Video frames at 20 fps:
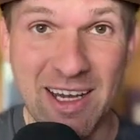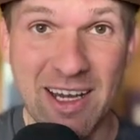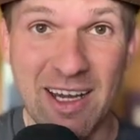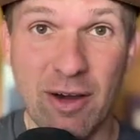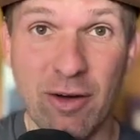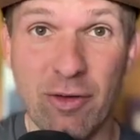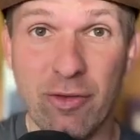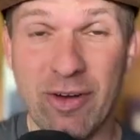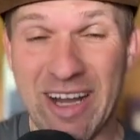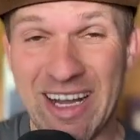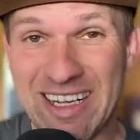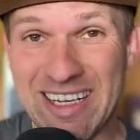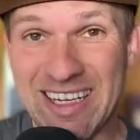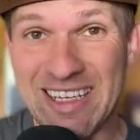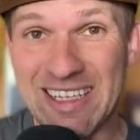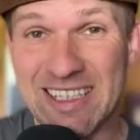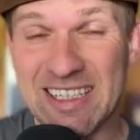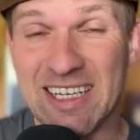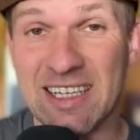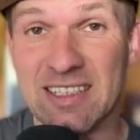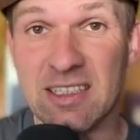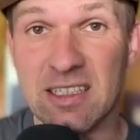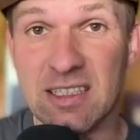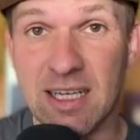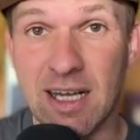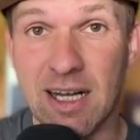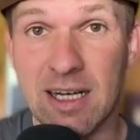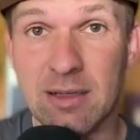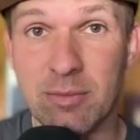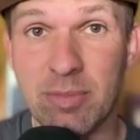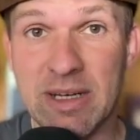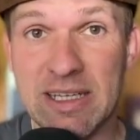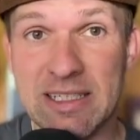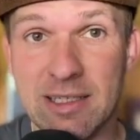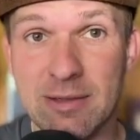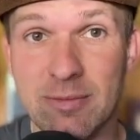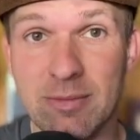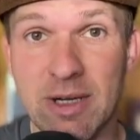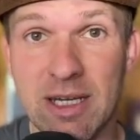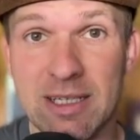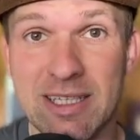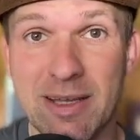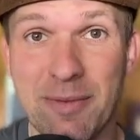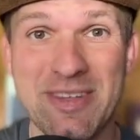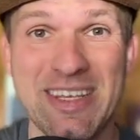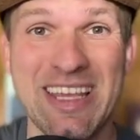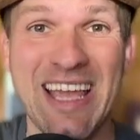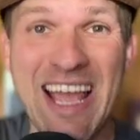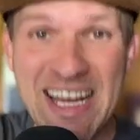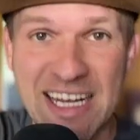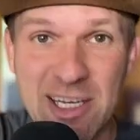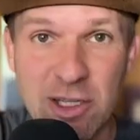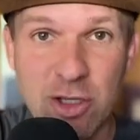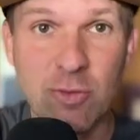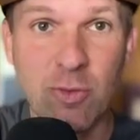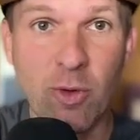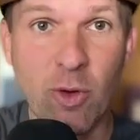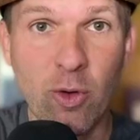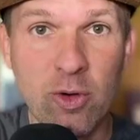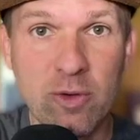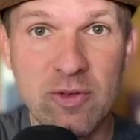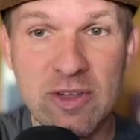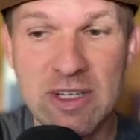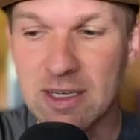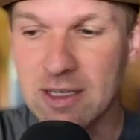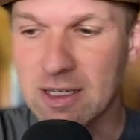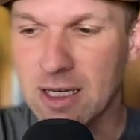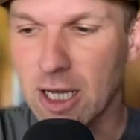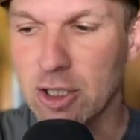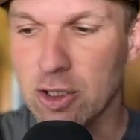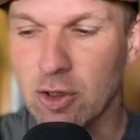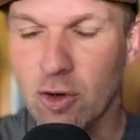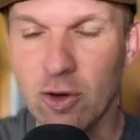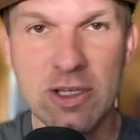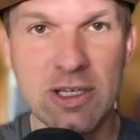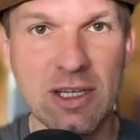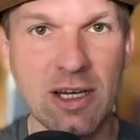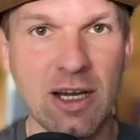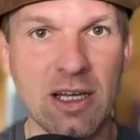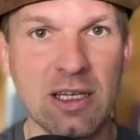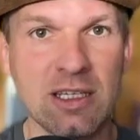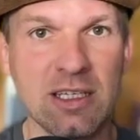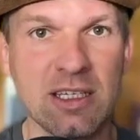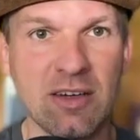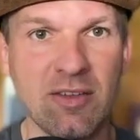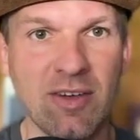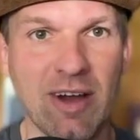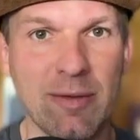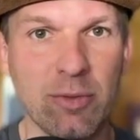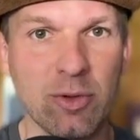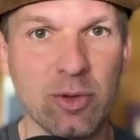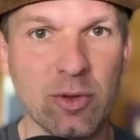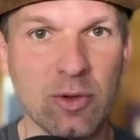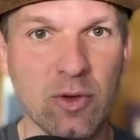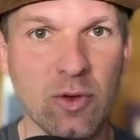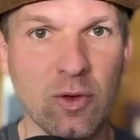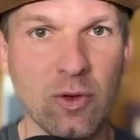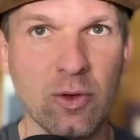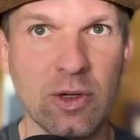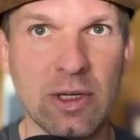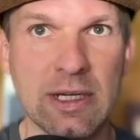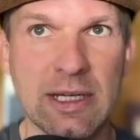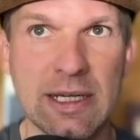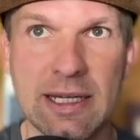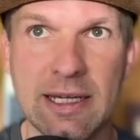Frankreich hat Italien platt gemacht, hat sie endlich überholt wieder nach neun Jahren in der Weinproduktion.